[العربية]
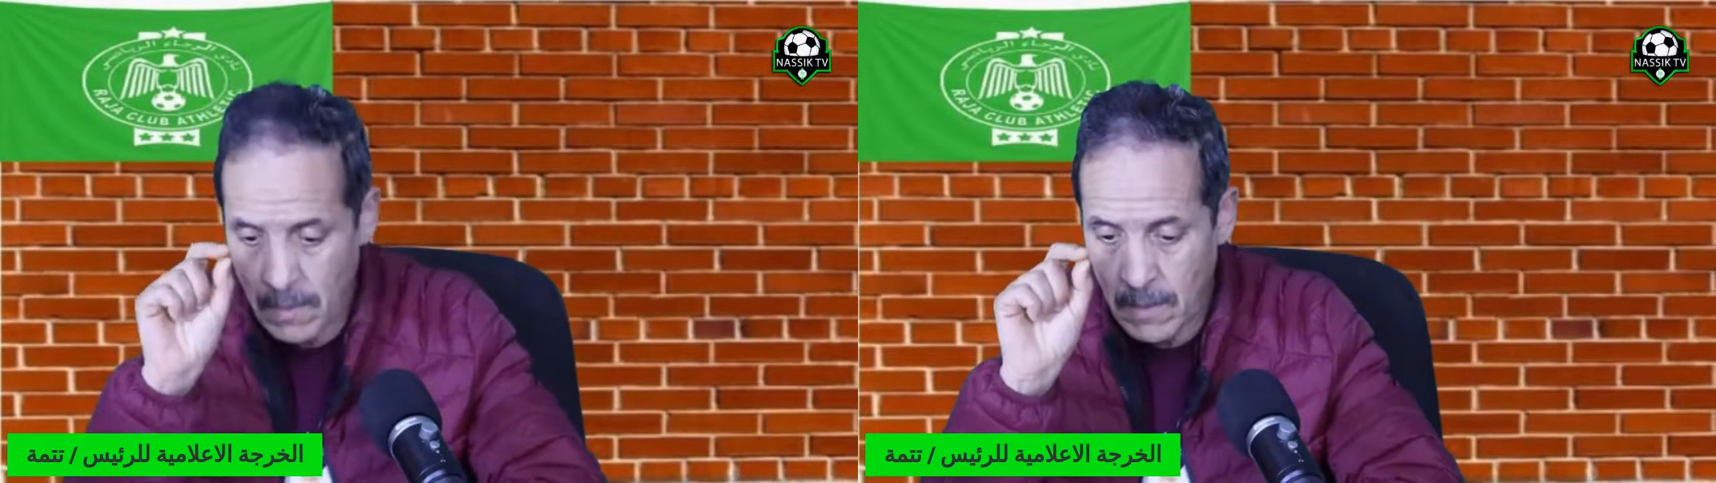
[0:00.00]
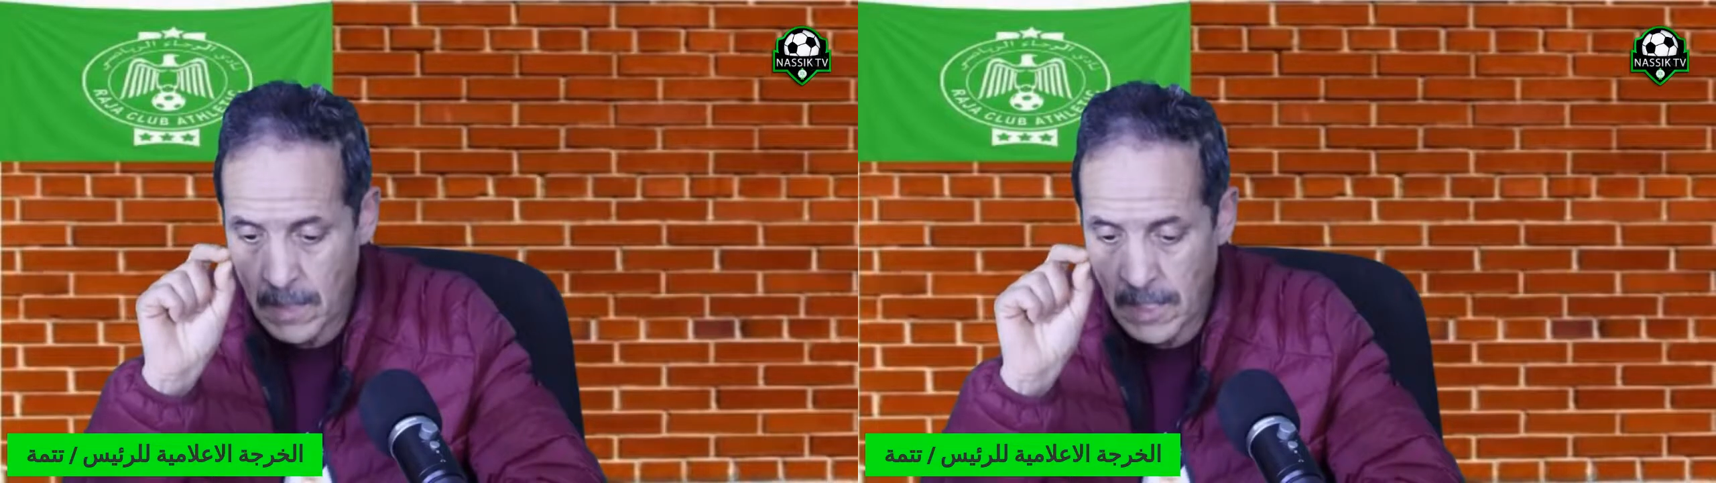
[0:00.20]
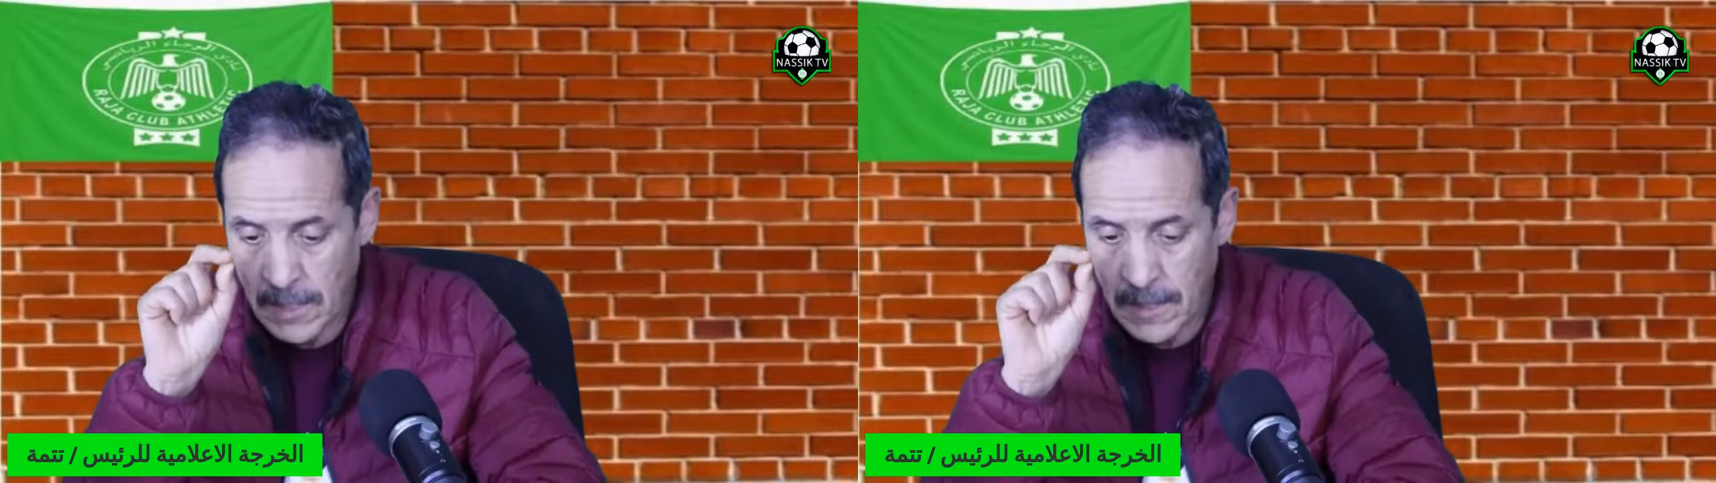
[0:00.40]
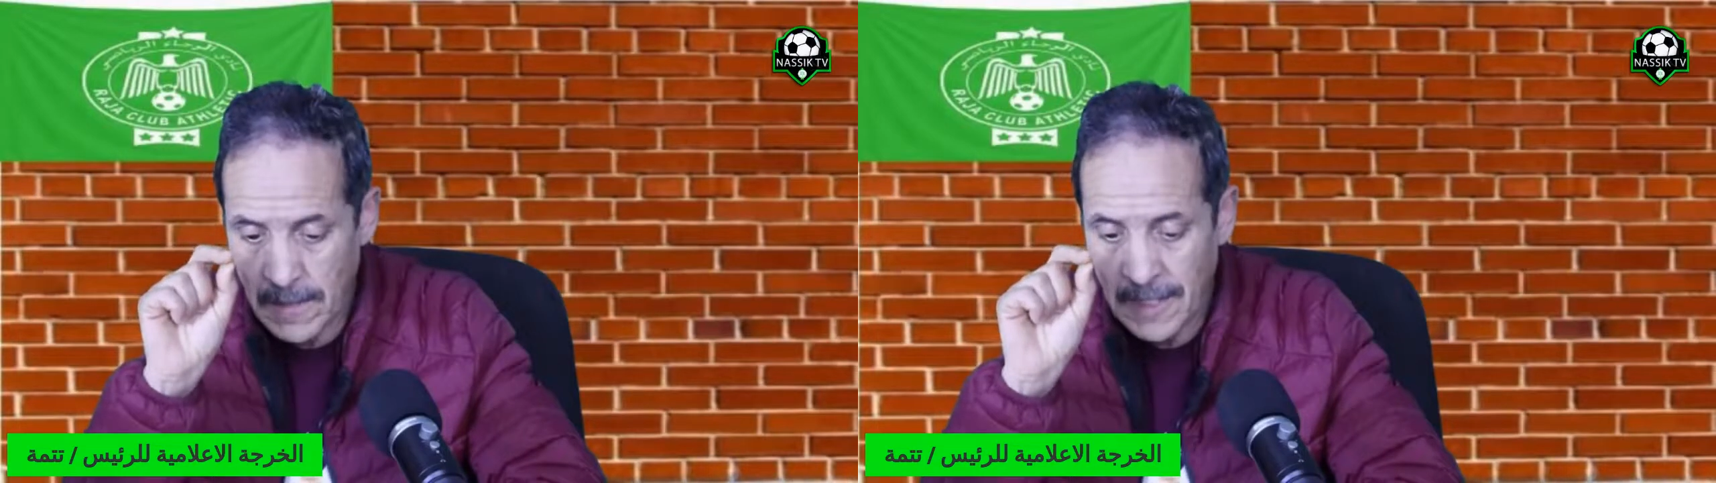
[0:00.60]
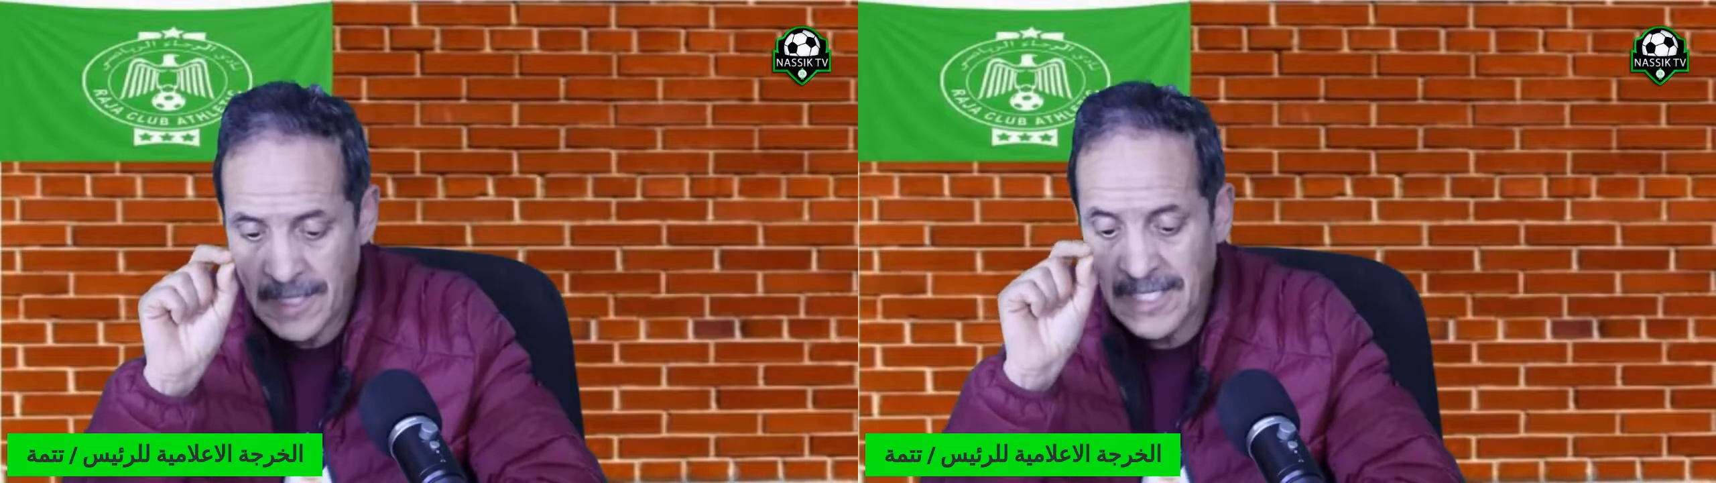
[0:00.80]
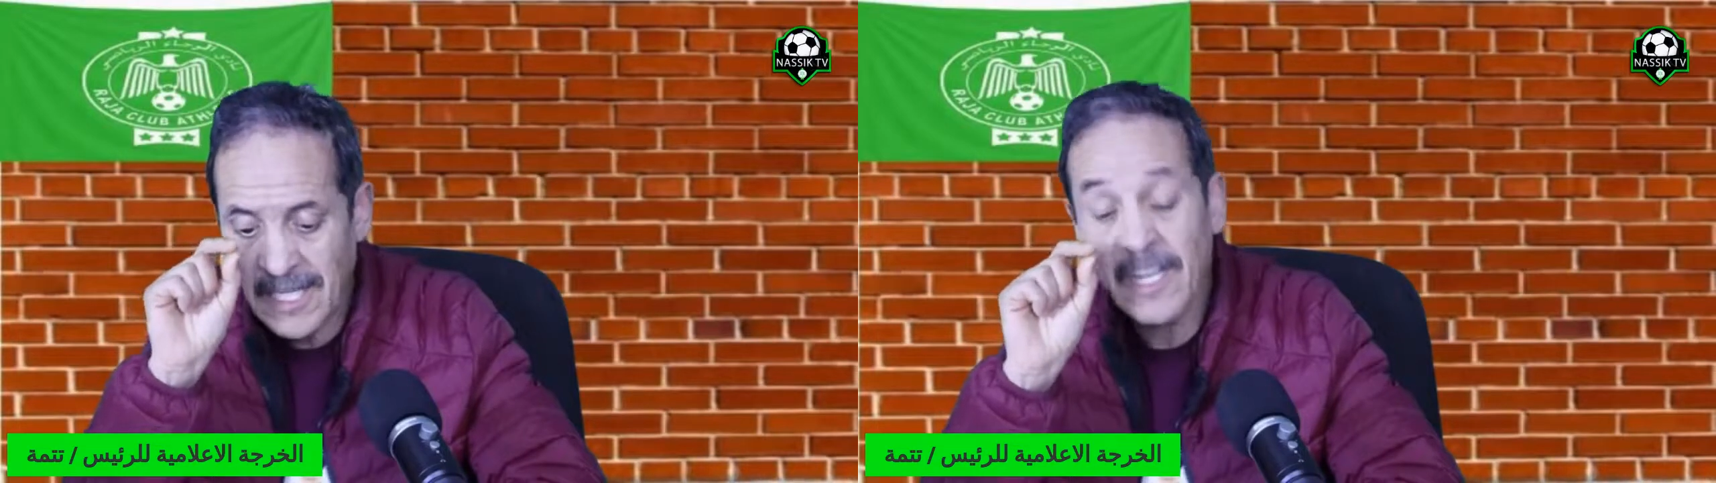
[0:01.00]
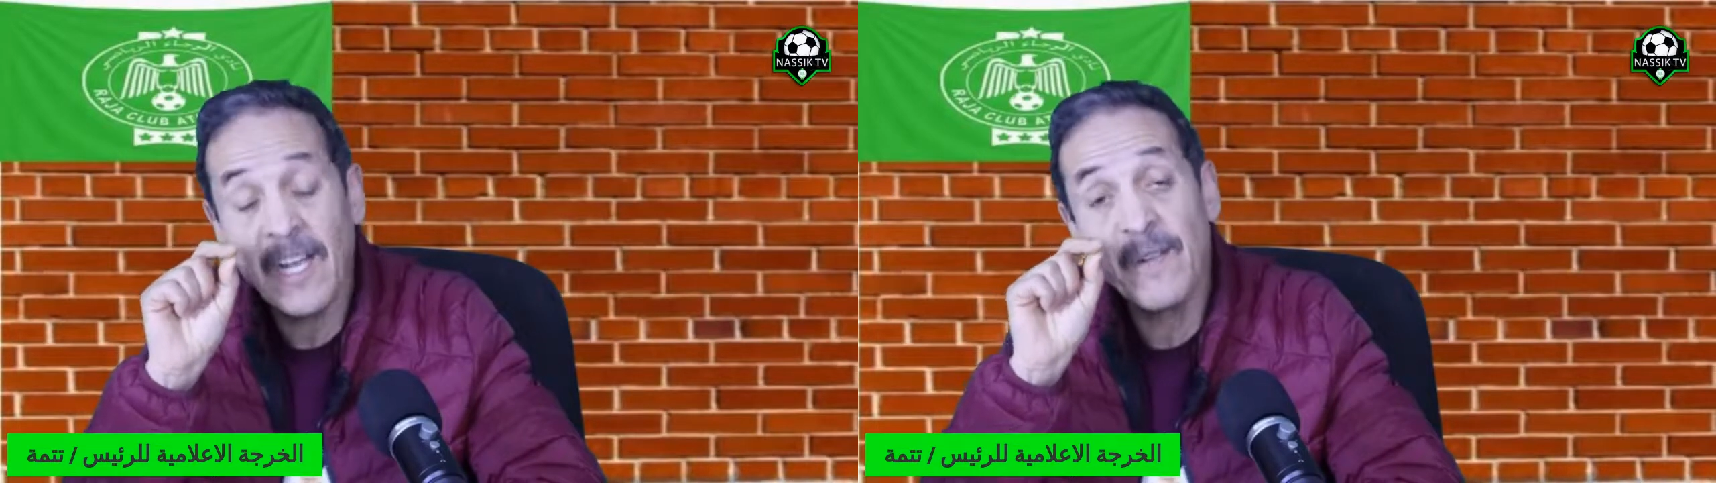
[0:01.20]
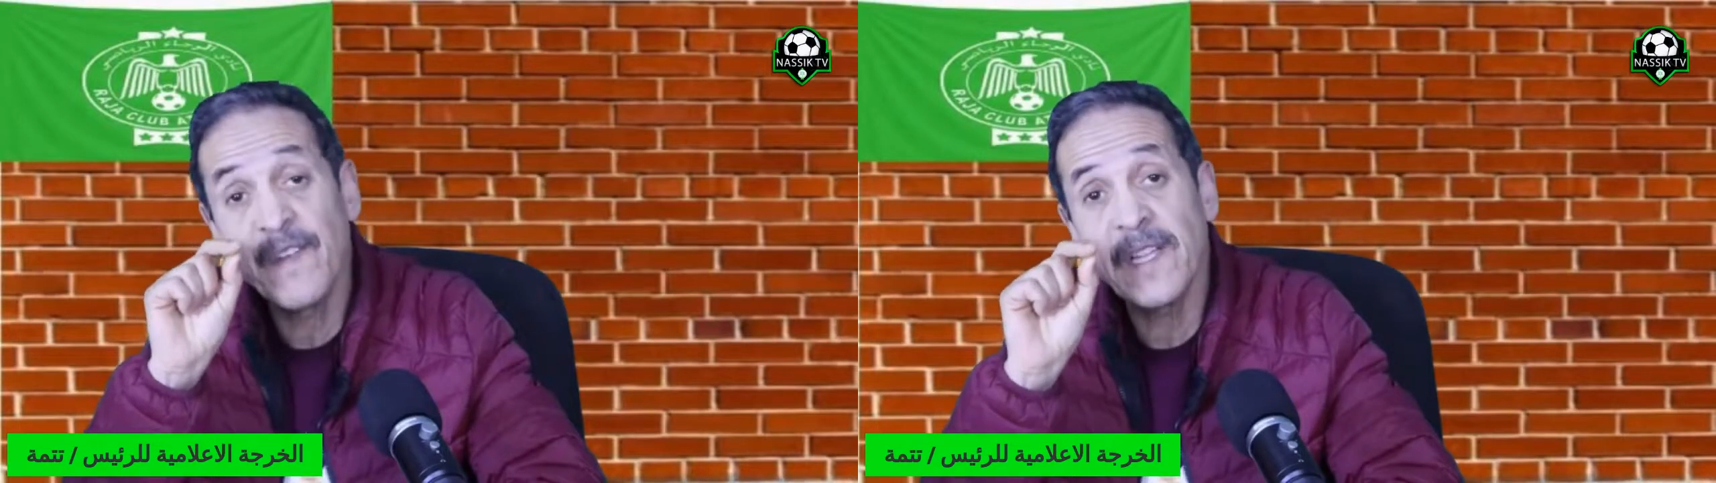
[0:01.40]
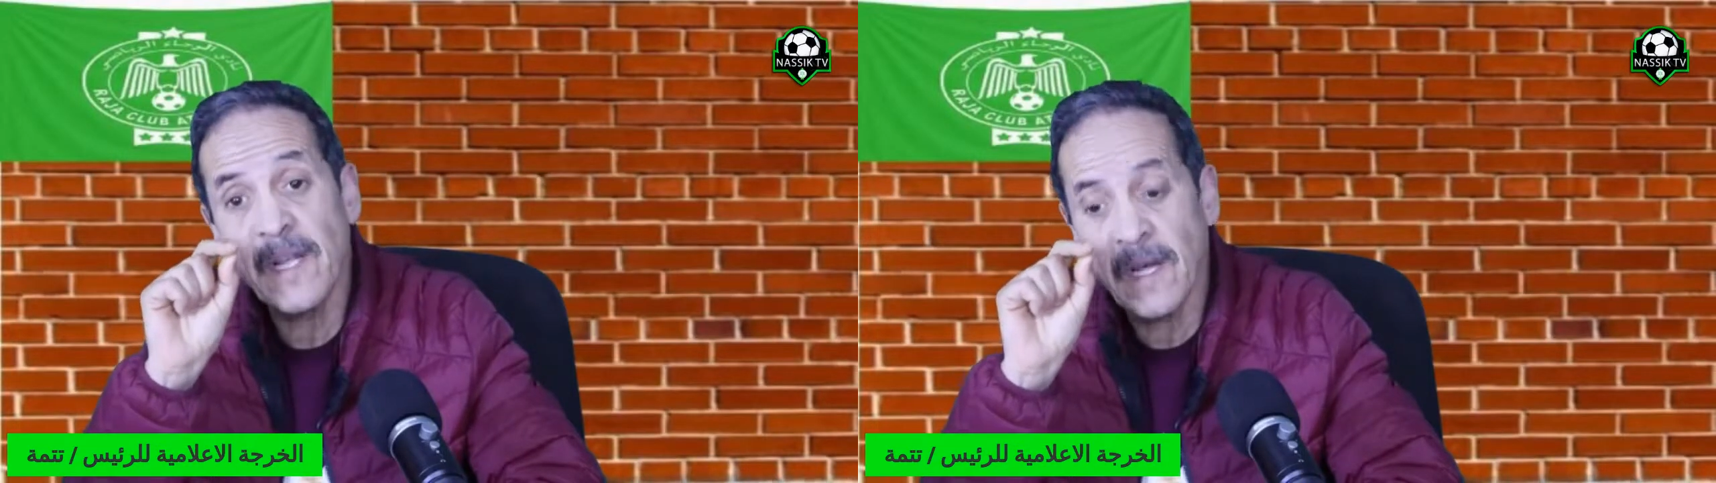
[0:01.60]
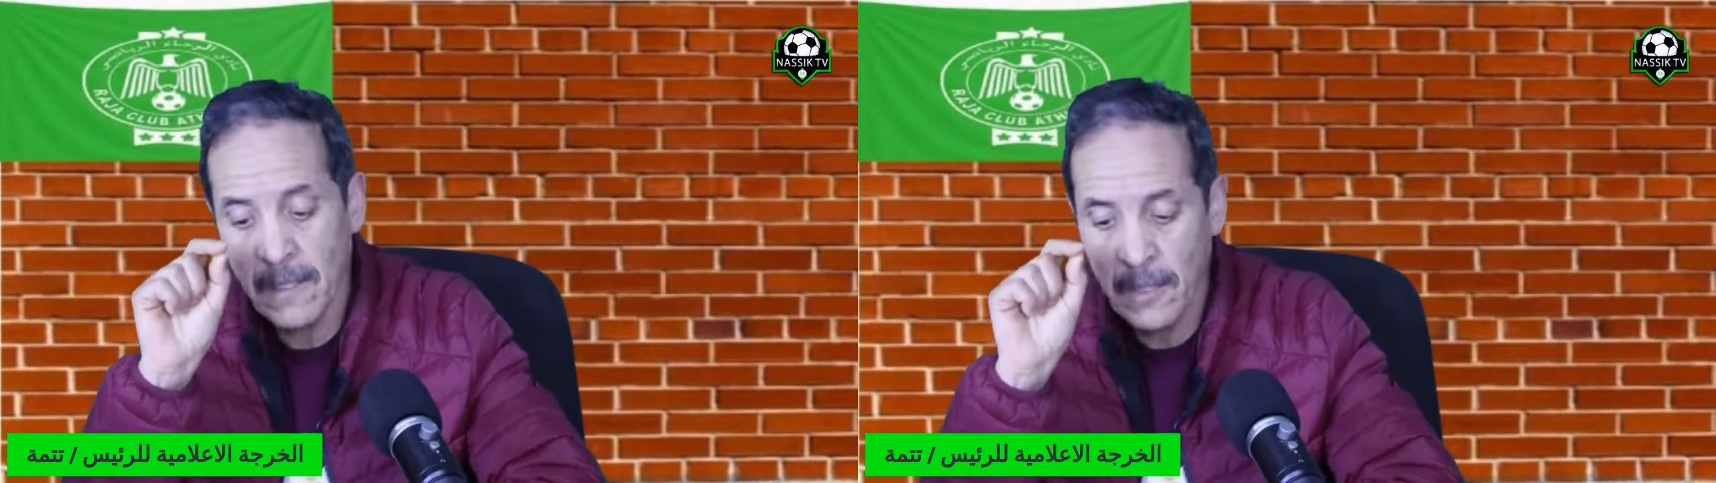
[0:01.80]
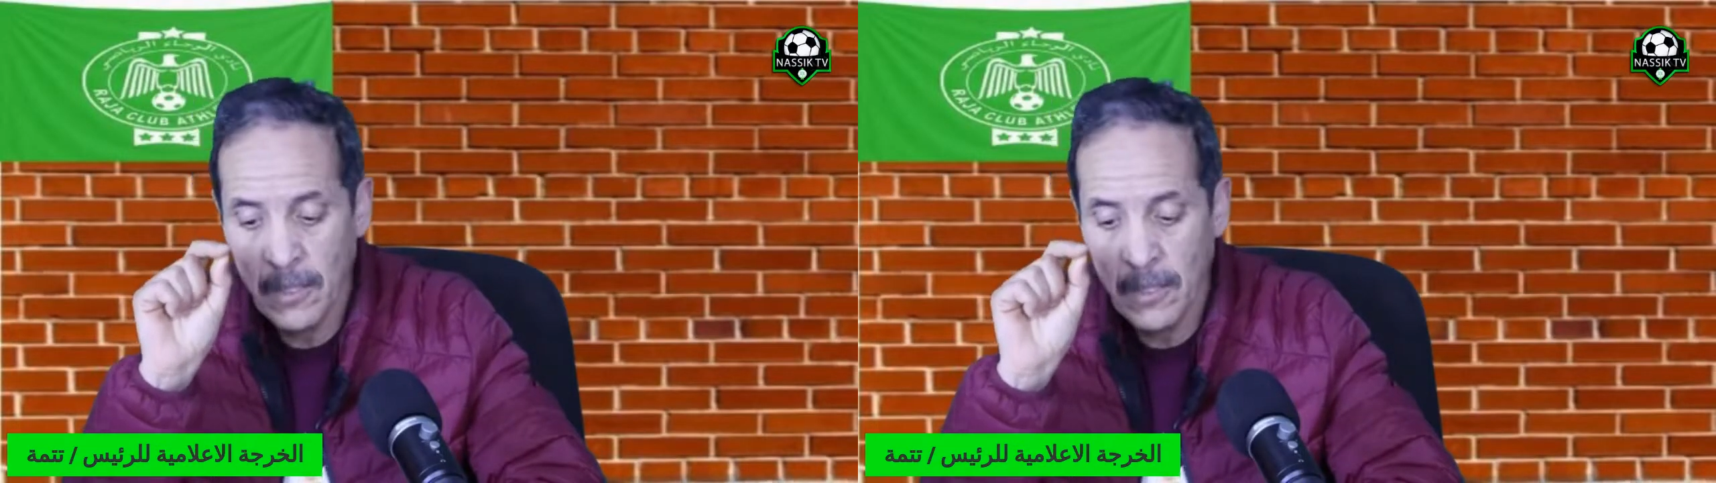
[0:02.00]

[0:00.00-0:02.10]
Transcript: ياك كتخلق الفتنه